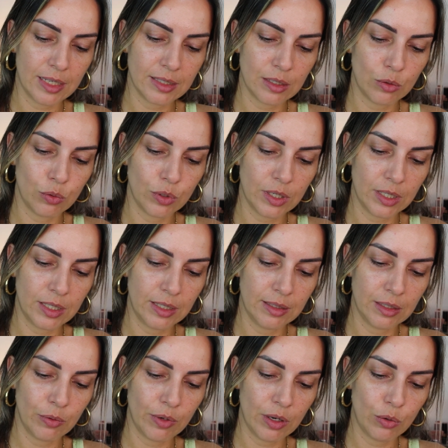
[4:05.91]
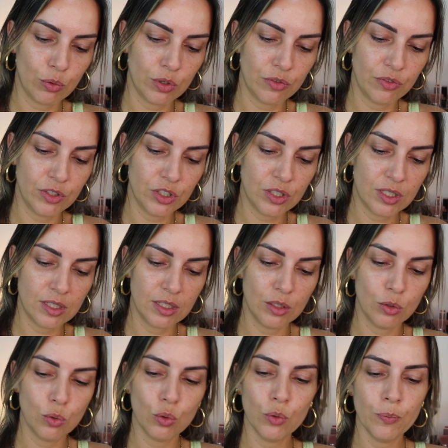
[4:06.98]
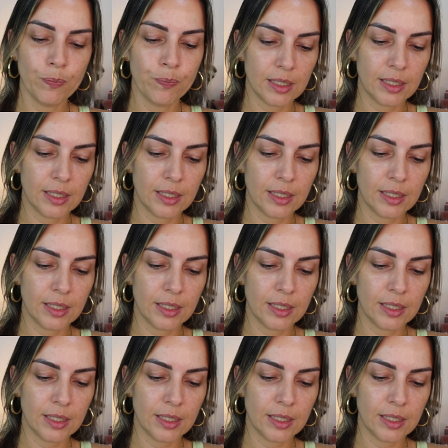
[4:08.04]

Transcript: Essa cor aqui, então, é a cor 25Q,